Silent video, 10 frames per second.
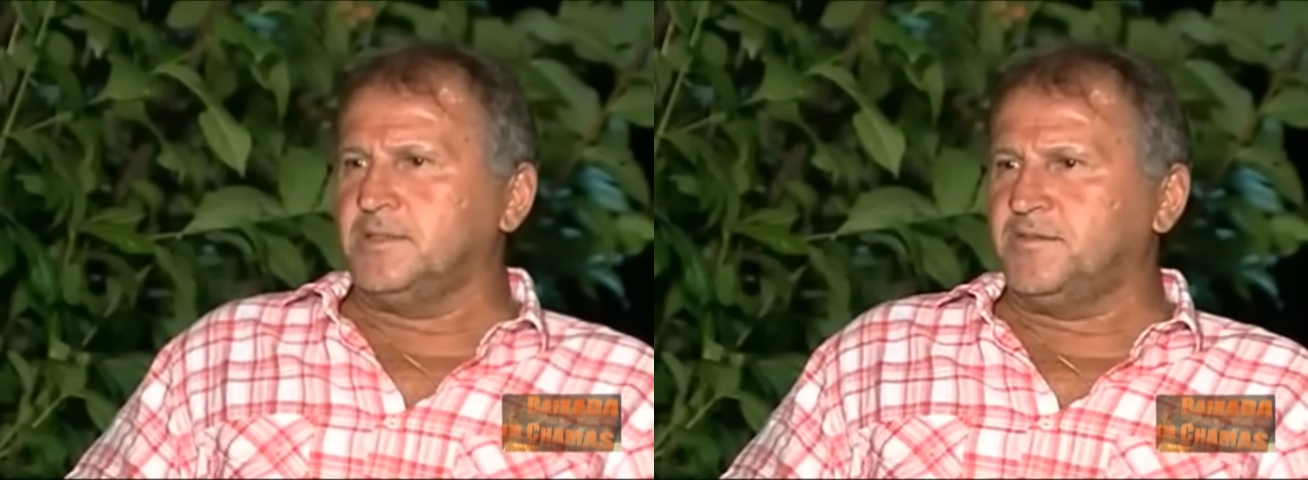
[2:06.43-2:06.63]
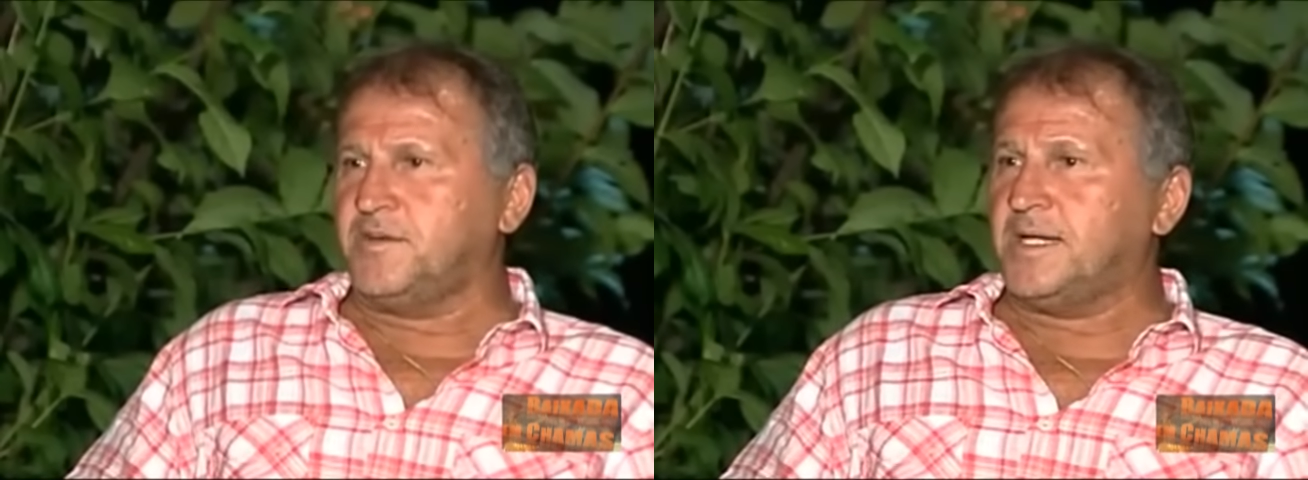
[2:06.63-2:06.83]

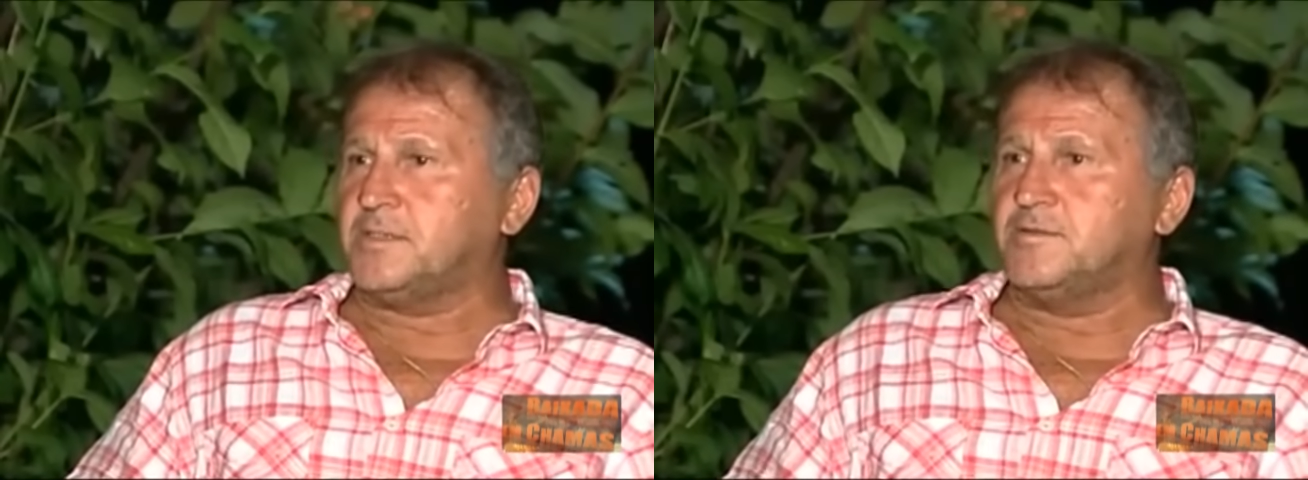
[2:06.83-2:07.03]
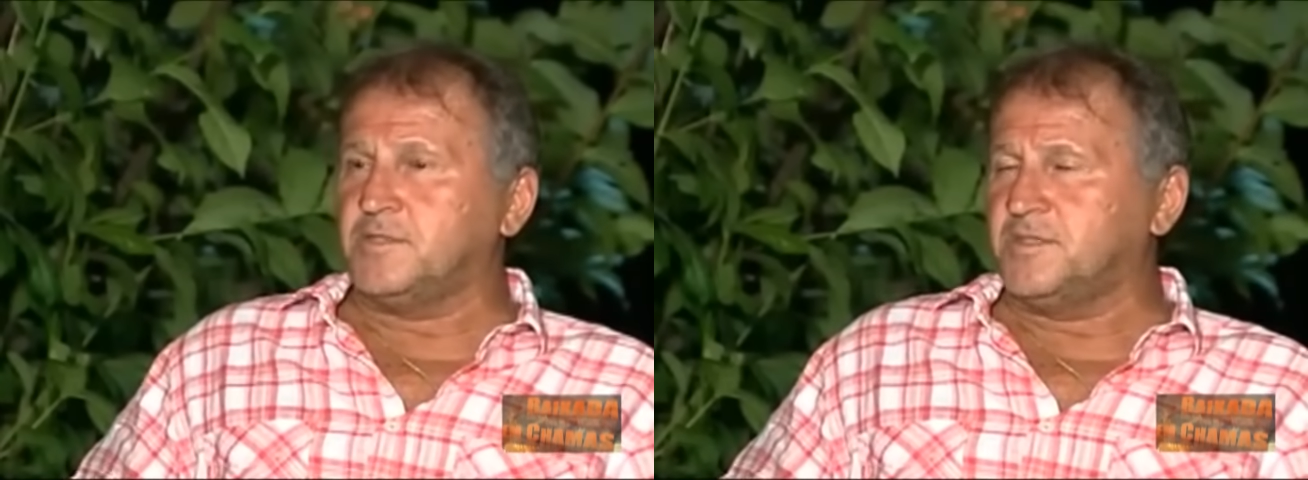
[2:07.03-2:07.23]
de
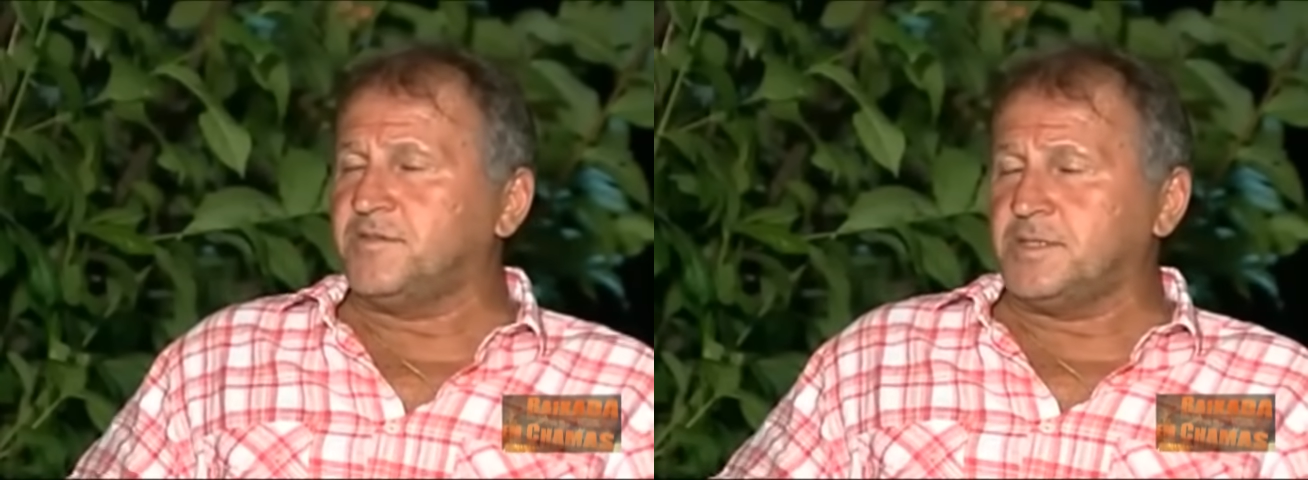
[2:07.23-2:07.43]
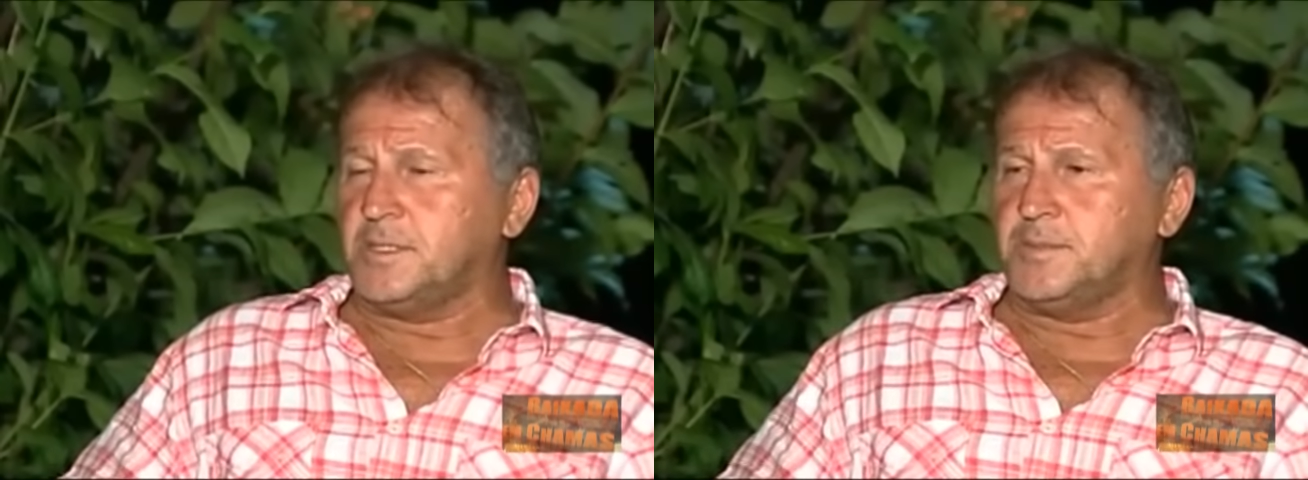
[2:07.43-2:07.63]
fácil você
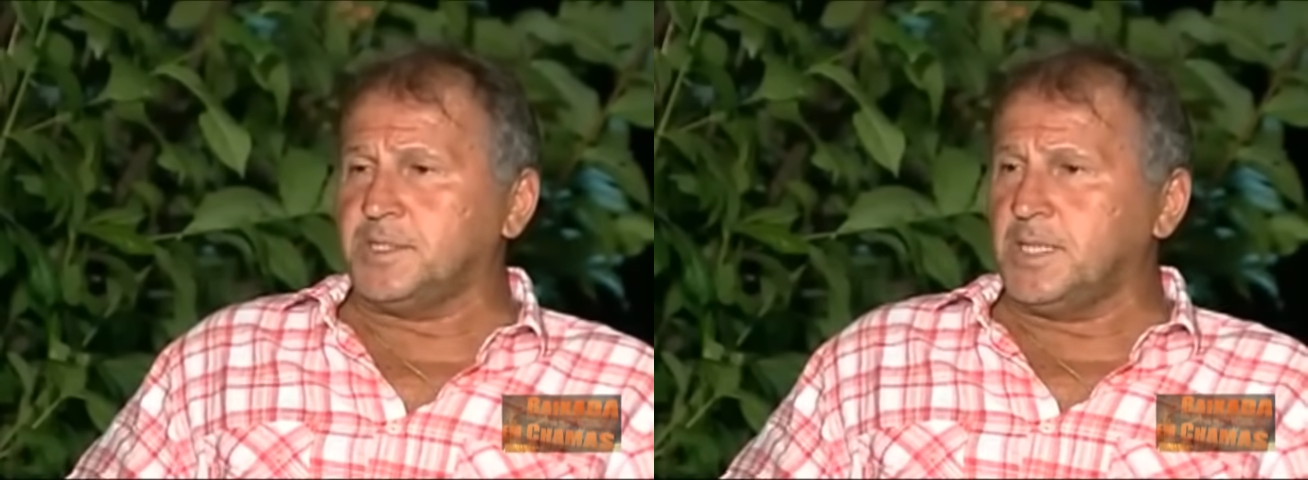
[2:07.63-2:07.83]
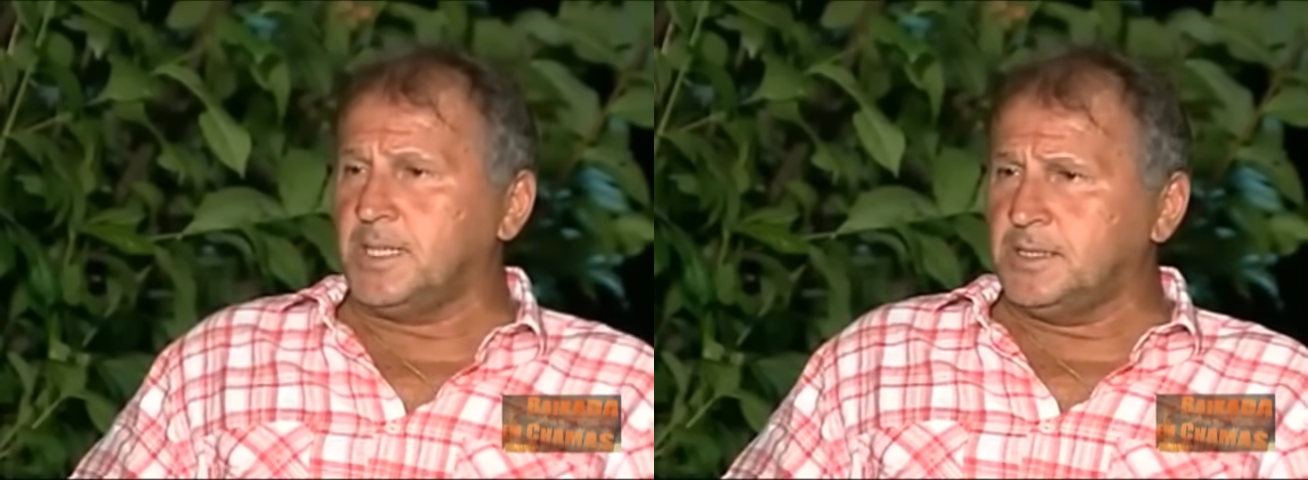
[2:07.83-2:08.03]
fazer
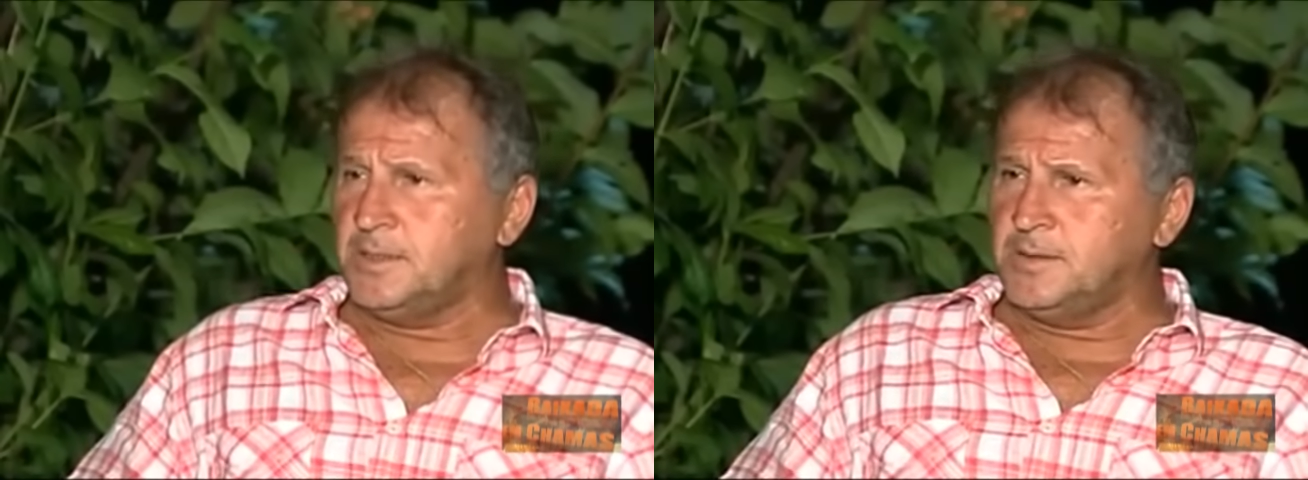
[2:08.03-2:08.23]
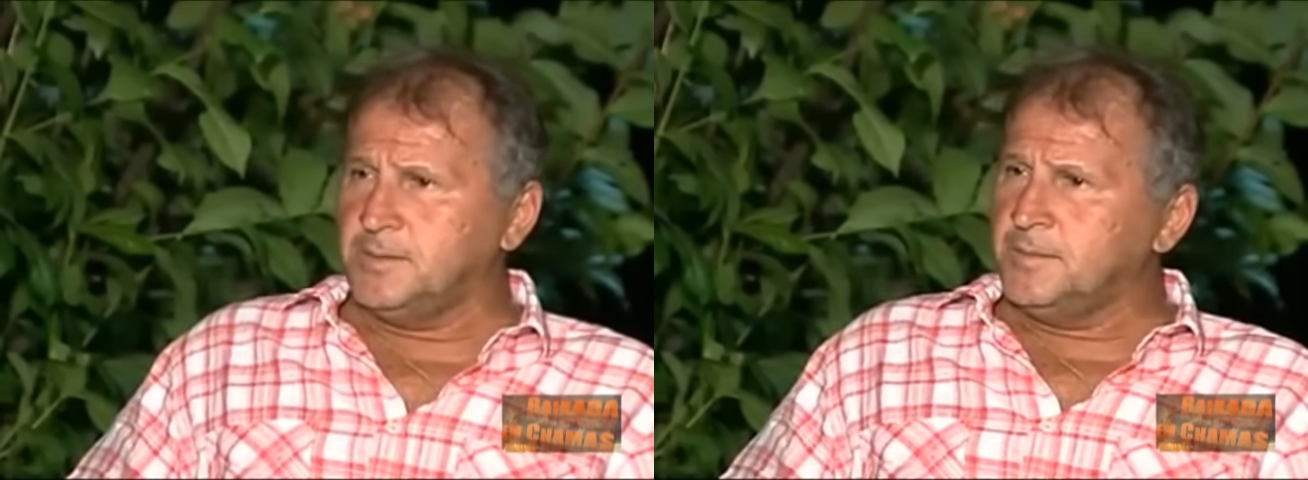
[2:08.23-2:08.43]
amizade.